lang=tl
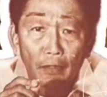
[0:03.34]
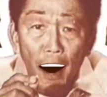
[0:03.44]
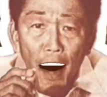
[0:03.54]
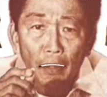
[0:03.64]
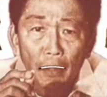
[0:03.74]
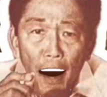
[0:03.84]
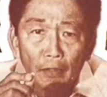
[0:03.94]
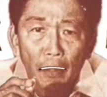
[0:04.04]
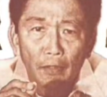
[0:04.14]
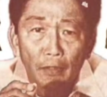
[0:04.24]

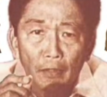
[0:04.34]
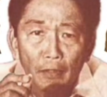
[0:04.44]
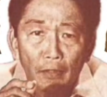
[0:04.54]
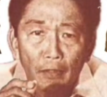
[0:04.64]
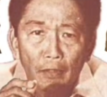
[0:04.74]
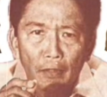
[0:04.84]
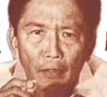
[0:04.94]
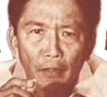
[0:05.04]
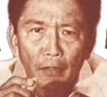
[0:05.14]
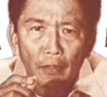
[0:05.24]
countrymen,
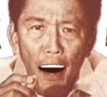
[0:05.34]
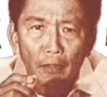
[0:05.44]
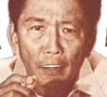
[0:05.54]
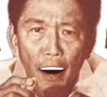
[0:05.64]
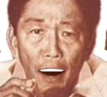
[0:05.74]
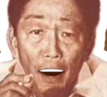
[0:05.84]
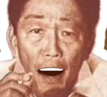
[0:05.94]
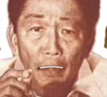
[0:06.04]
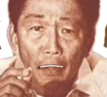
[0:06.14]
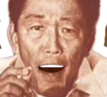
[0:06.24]

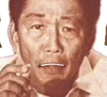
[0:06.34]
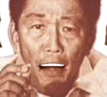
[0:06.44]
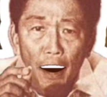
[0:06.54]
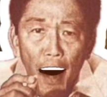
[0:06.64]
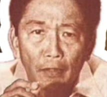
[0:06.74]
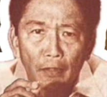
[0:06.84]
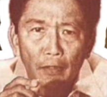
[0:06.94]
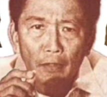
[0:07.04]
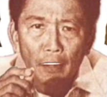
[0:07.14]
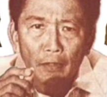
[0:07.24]
mag-ingat po tayo
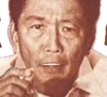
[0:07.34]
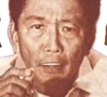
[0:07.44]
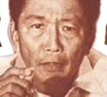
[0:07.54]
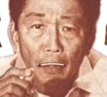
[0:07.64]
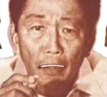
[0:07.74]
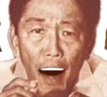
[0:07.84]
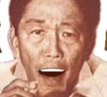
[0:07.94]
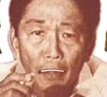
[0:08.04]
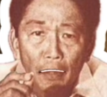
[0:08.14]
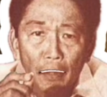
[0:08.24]
sa fake
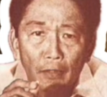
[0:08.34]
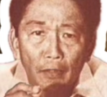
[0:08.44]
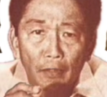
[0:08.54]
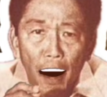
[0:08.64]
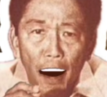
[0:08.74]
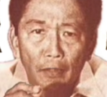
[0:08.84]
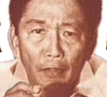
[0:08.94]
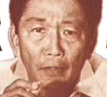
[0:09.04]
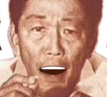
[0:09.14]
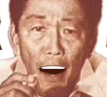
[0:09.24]
news na
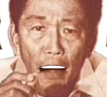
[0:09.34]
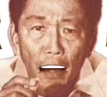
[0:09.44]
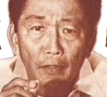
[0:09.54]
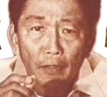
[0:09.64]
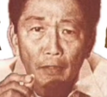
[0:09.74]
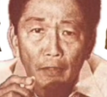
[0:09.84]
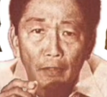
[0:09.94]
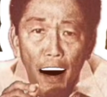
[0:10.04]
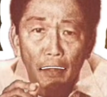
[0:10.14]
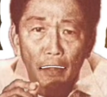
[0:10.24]
nagpapanggap
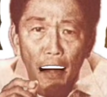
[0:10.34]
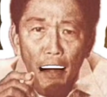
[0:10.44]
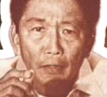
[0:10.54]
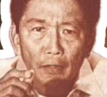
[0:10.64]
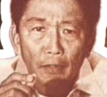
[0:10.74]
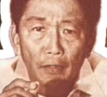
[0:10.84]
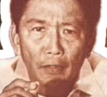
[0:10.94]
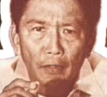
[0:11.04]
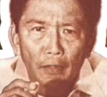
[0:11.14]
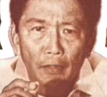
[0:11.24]
na totoo.
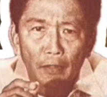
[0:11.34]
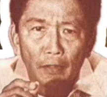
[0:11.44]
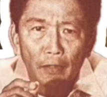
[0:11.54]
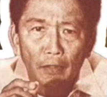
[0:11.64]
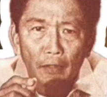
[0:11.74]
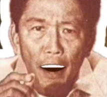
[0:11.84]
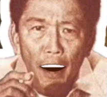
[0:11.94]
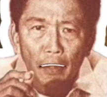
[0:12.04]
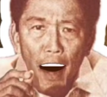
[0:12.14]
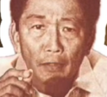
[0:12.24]

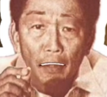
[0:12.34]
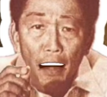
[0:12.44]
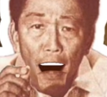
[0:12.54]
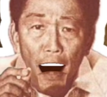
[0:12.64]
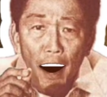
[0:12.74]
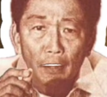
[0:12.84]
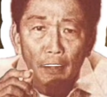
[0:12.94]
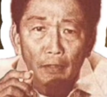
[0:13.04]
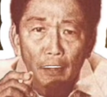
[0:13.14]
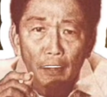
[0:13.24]
Dito na tayo
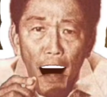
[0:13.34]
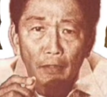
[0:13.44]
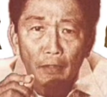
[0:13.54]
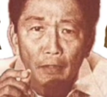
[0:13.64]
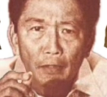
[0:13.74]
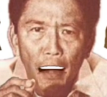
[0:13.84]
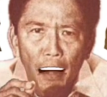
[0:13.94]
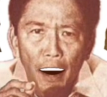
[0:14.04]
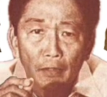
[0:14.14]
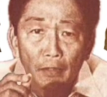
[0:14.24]
sa fake,
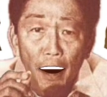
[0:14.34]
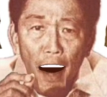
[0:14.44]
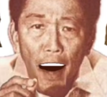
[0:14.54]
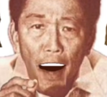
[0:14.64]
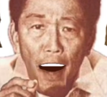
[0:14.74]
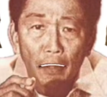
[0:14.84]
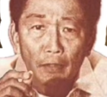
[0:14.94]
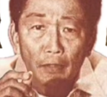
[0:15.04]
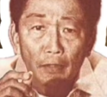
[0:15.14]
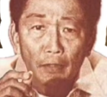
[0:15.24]
fake
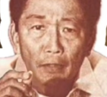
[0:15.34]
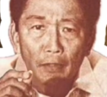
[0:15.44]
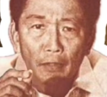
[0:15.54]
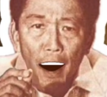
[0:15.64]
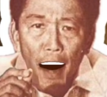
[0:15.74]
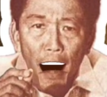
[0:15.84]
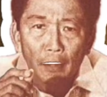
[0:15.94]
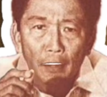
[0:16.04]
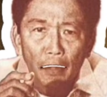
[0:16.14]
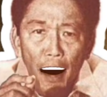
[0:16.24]
news. Ang
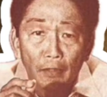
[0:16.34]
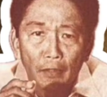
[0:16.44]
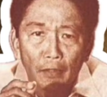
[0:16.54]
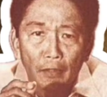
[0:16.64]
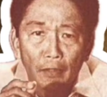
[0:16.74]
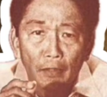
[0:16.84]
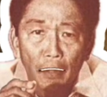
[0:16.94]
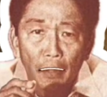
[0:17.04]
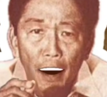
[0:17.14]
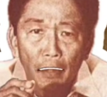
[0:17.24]
balitang
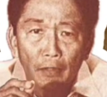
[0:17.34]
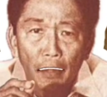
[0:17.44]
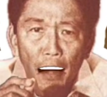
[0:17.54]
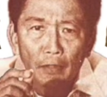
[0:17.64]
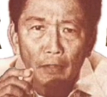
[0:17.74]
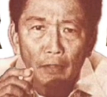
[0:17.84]
di dapat